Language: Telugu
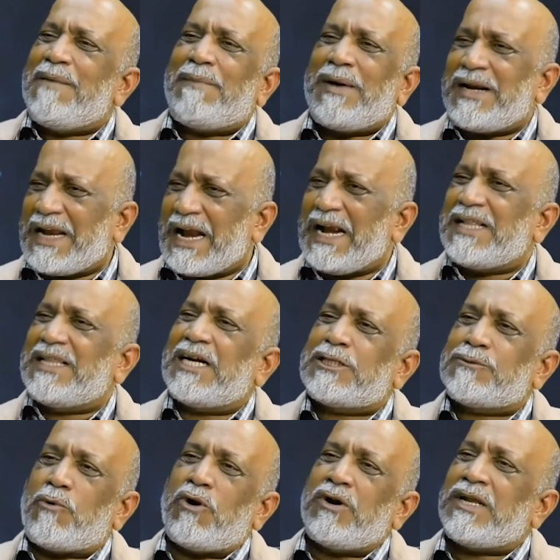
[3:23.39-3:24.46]
బట్ ఎట్ దట్
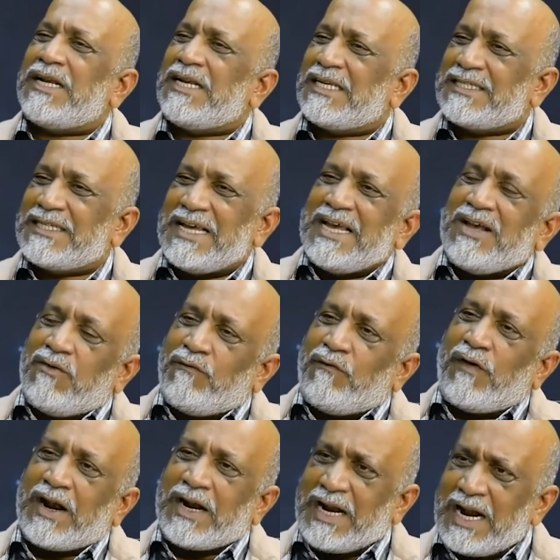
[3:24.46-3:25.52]
స్పాంటేనియస్
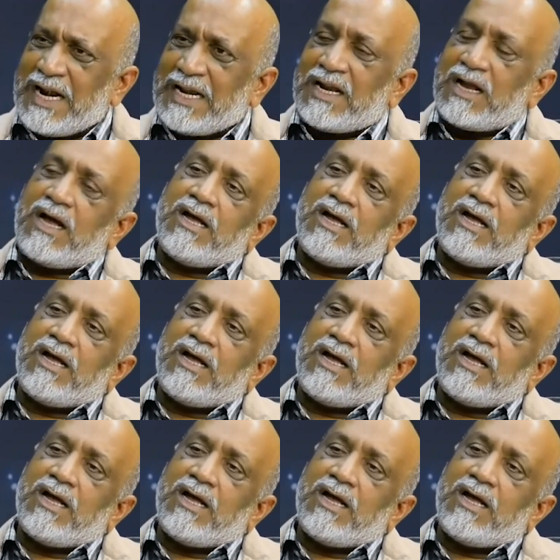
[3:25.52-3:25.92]
ఫర్గెట్